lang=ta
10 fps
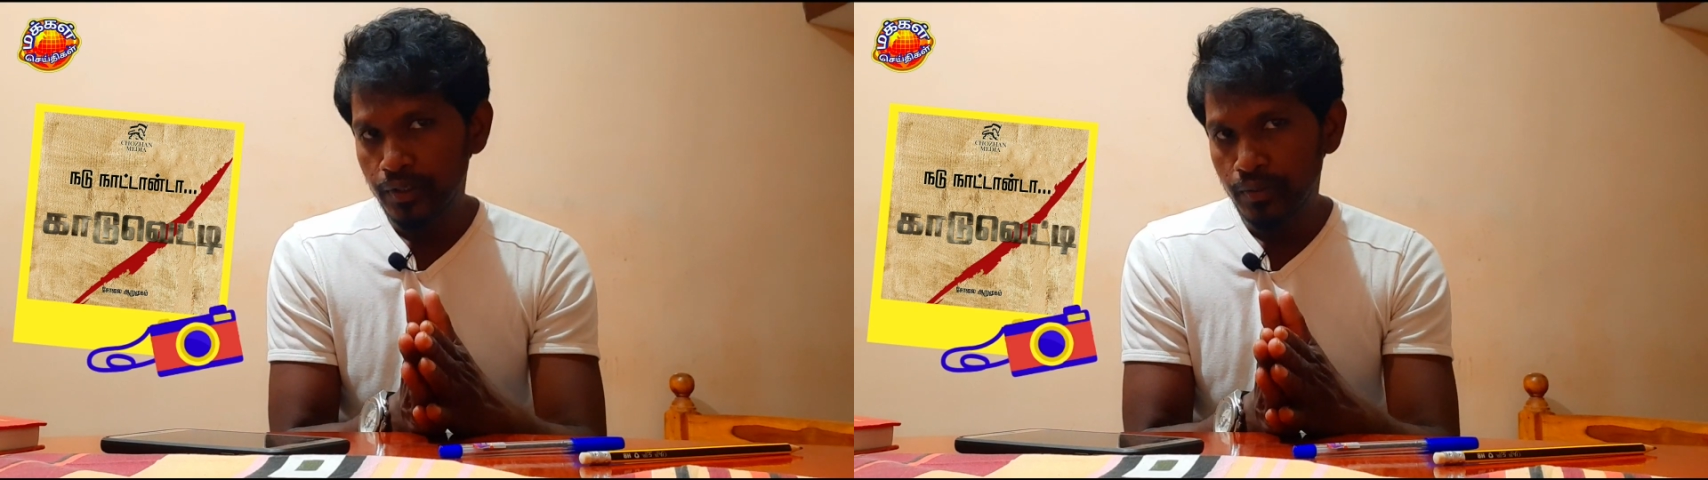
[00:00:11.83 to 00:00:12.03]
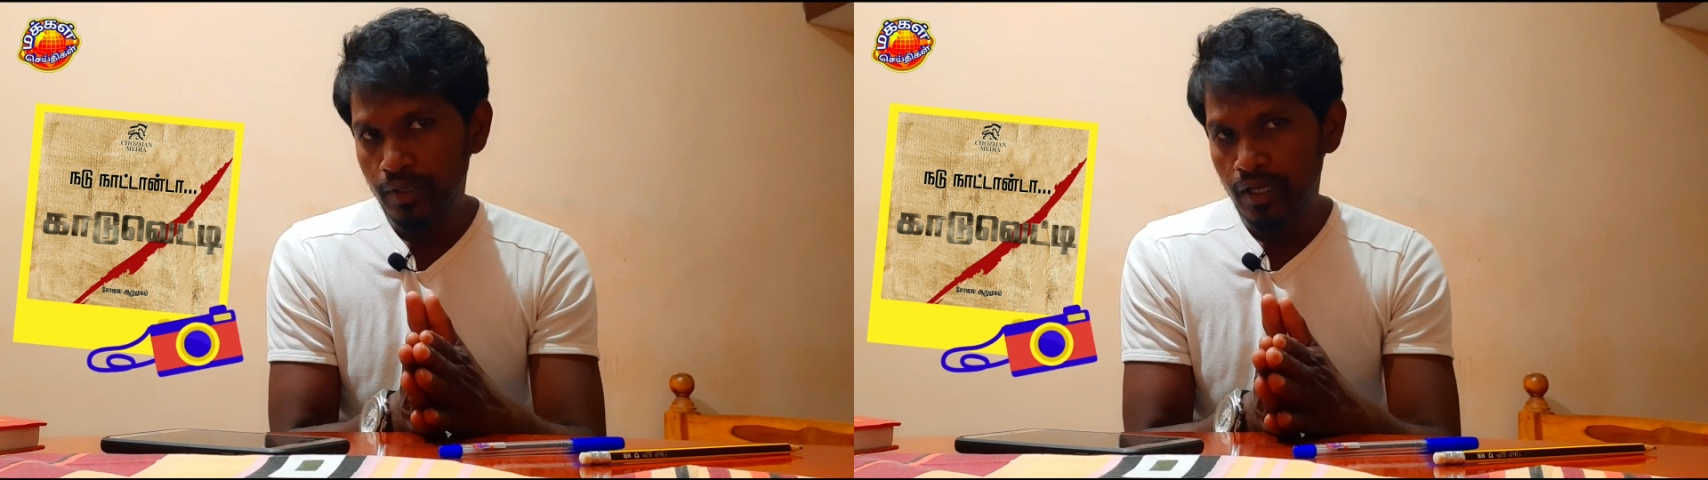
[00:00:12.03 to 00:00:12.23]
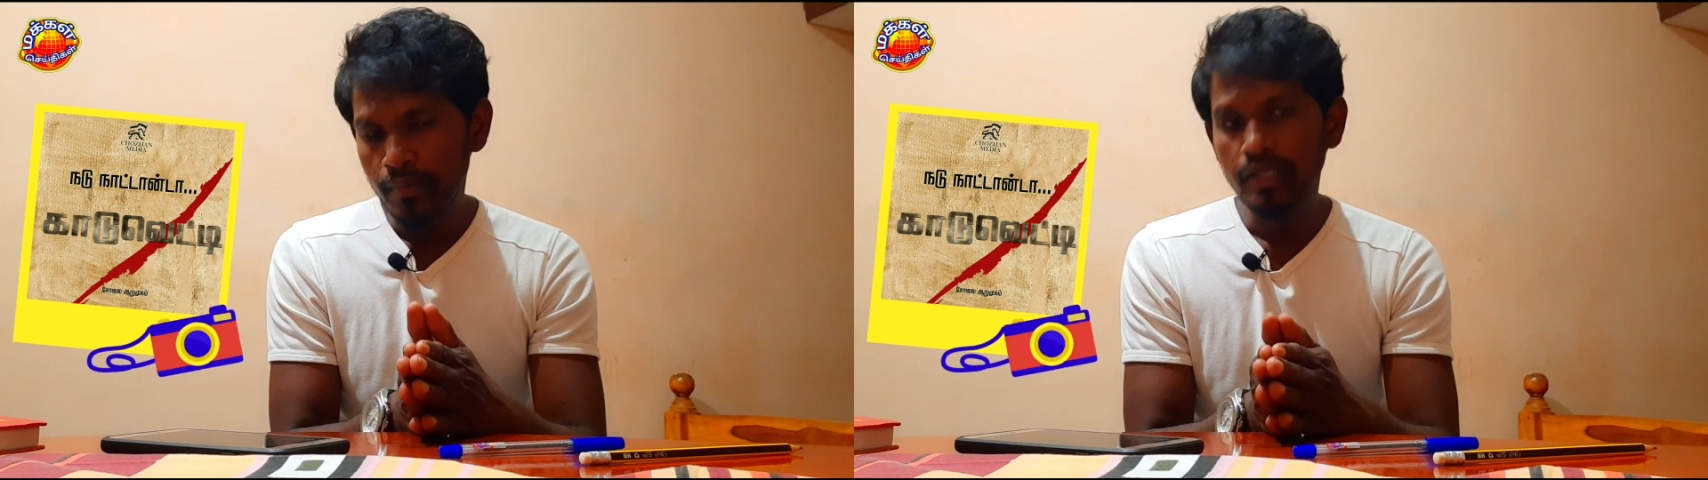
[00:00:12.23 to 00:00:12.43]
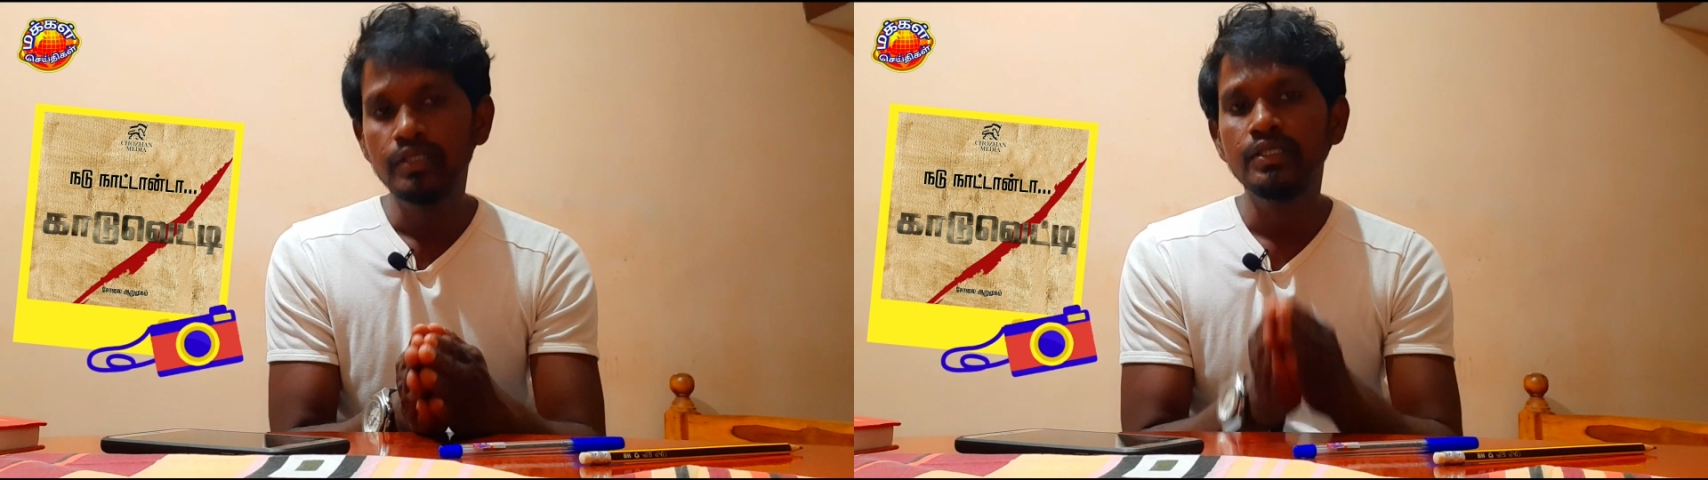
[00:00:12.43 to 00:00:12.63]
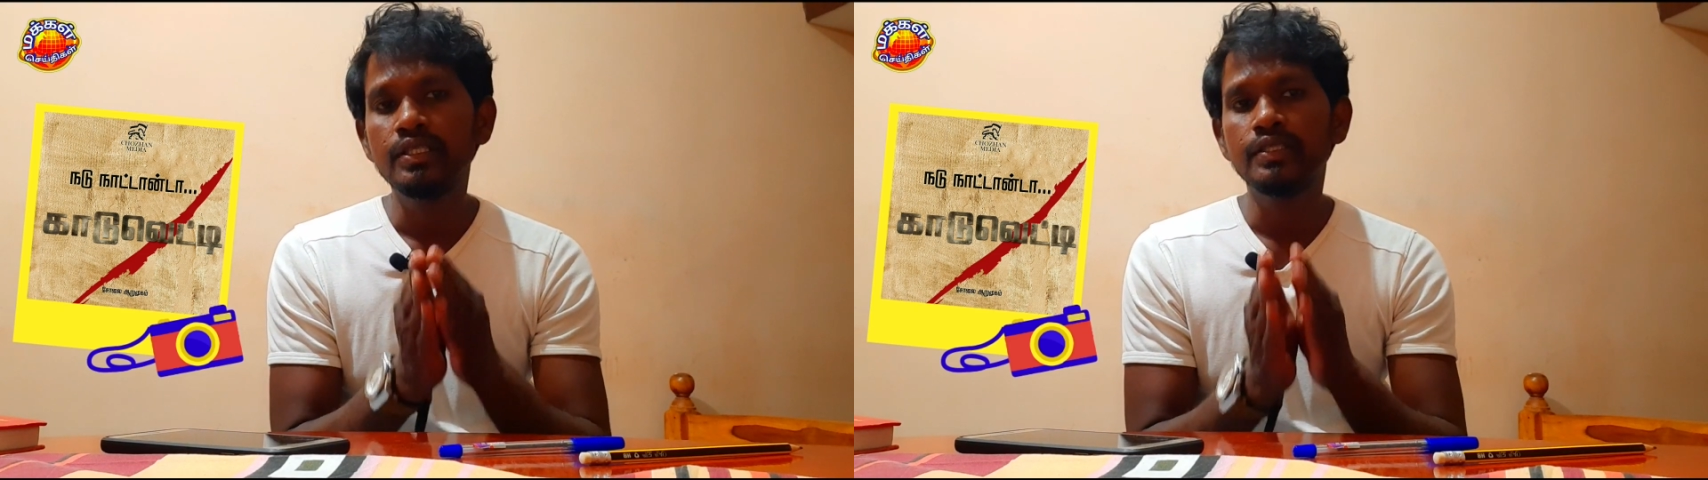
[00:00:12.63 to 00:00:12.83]
மட்டுமல்லாமல்
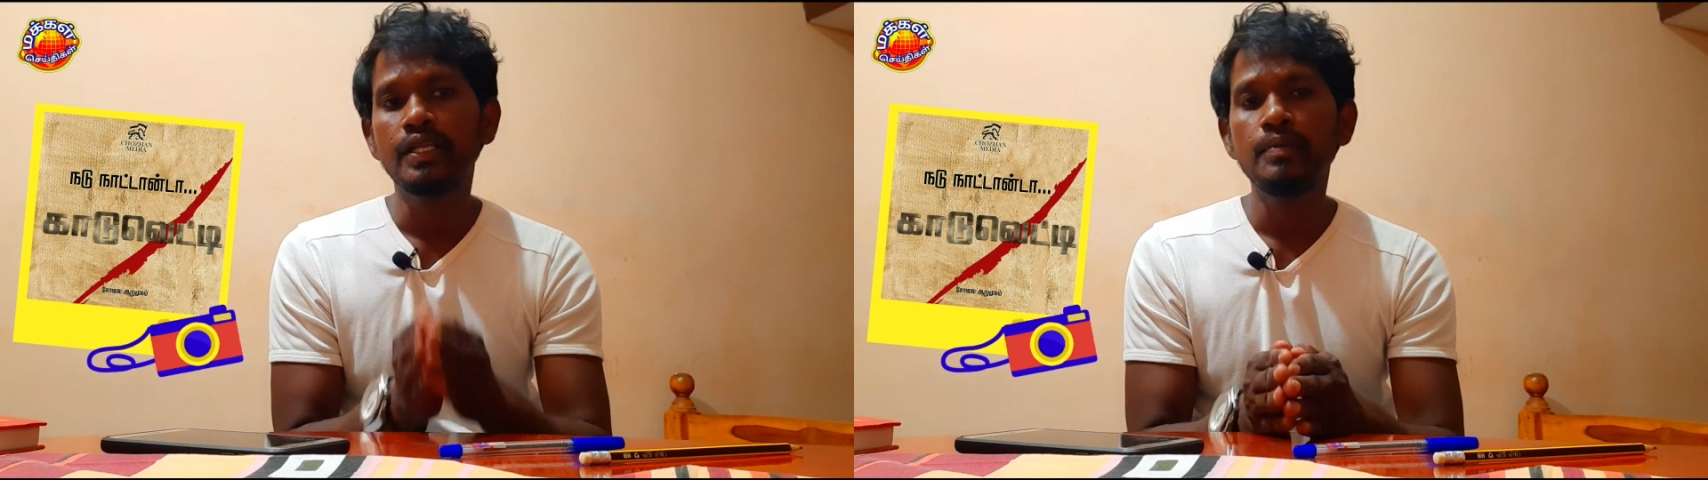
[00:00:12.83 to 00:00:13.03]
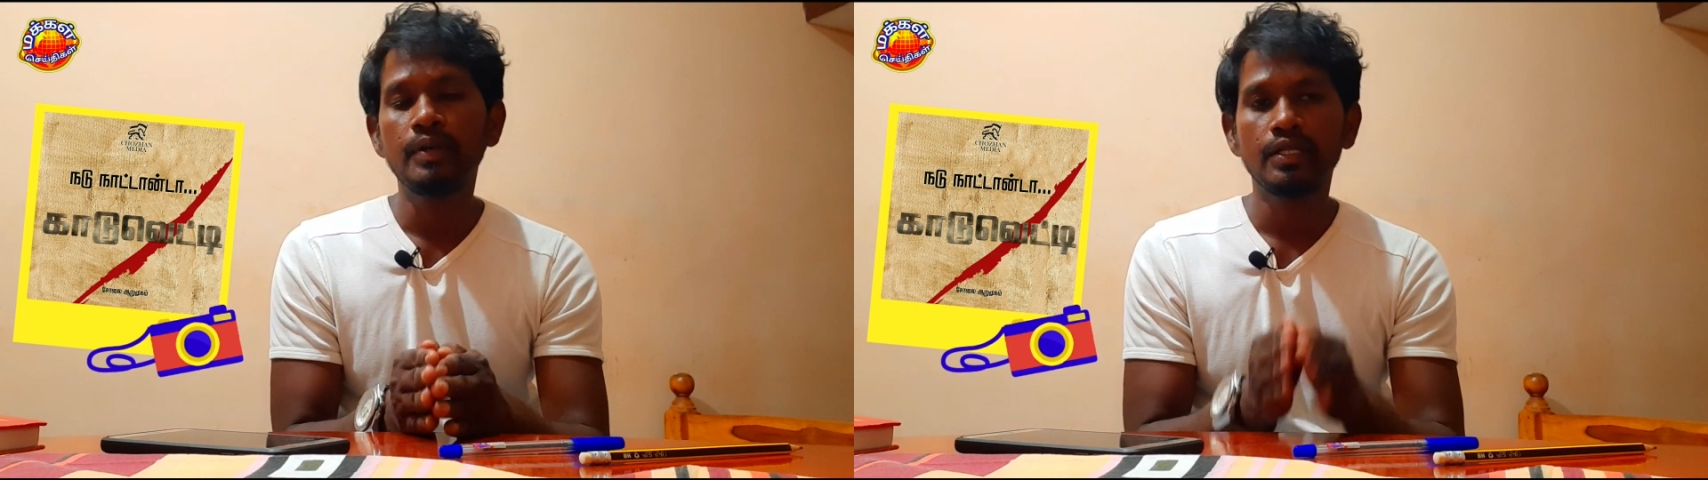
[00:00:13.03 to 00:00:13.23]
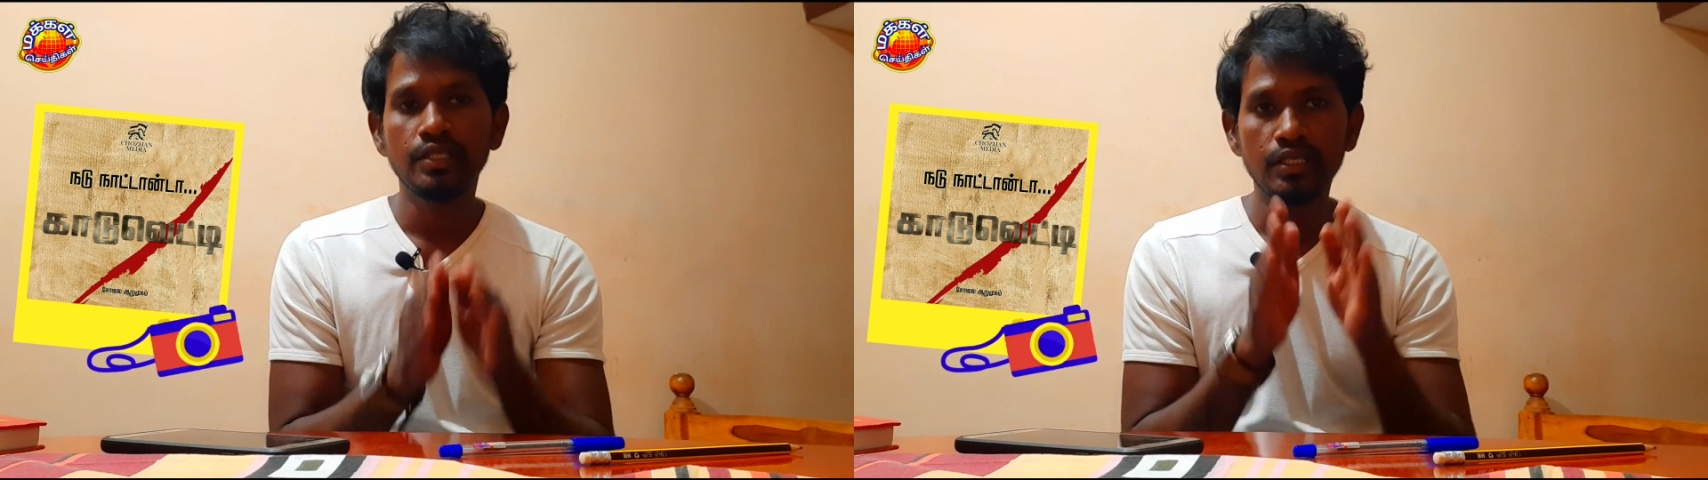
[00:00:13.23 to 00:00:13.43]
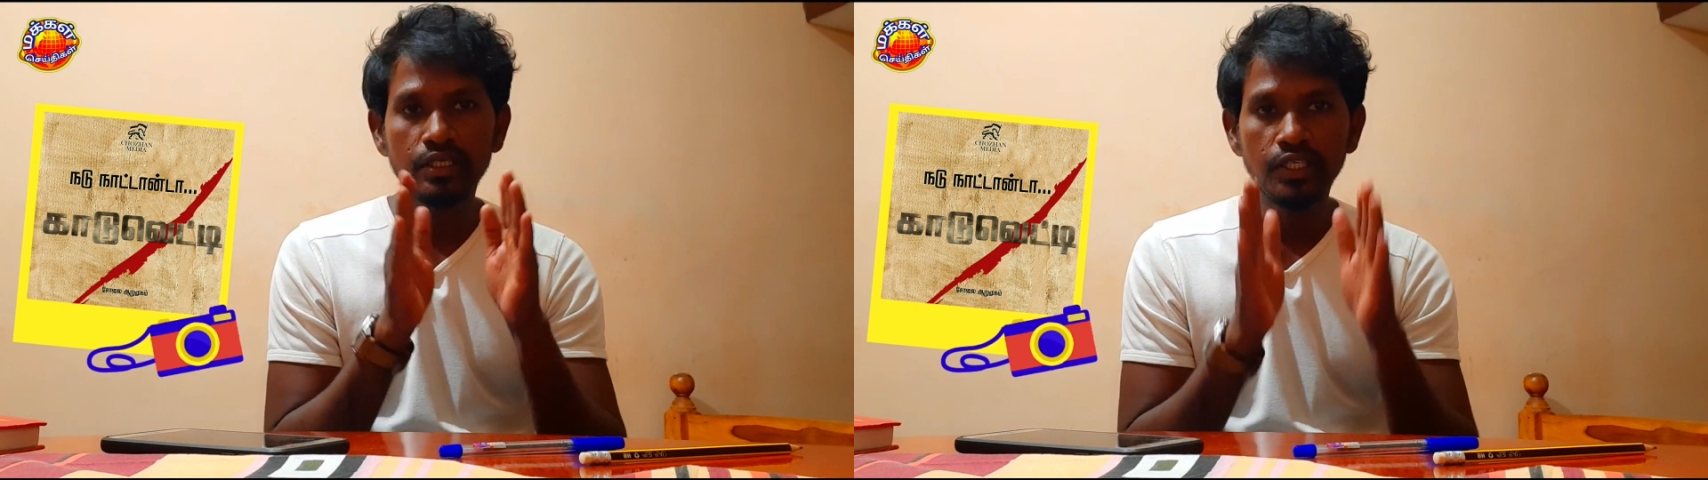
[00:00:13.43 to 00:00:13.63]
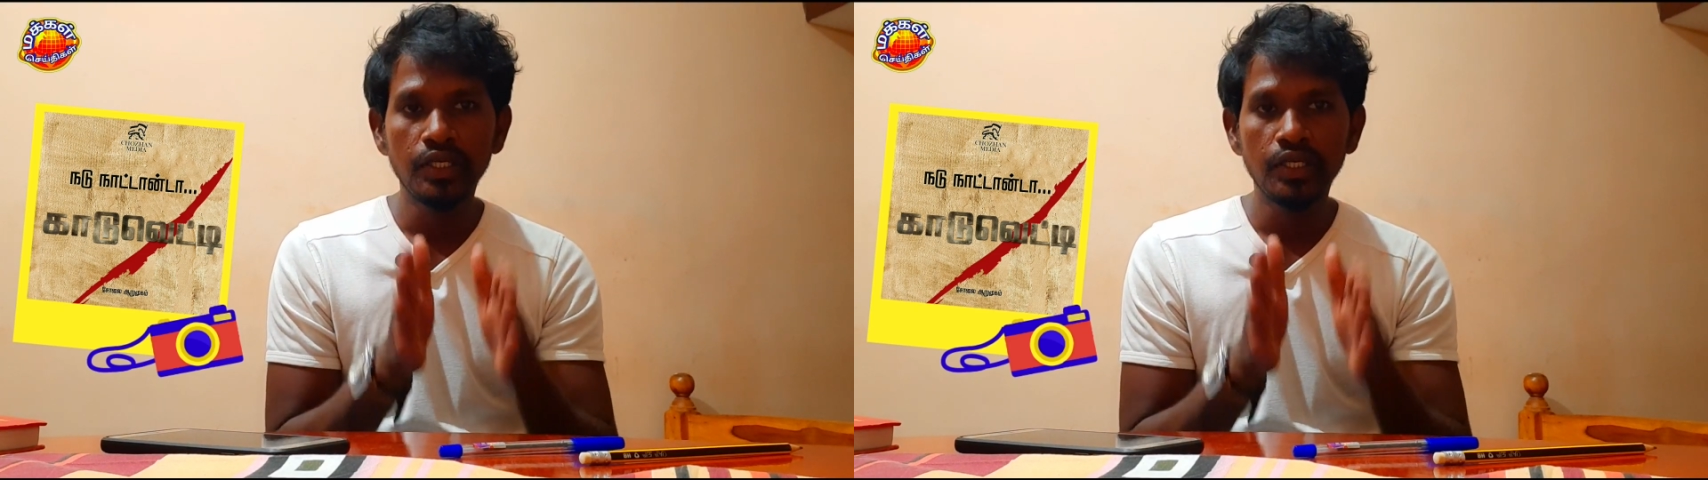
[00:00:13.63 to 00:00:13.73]
இந்த திரைப்படத்தின்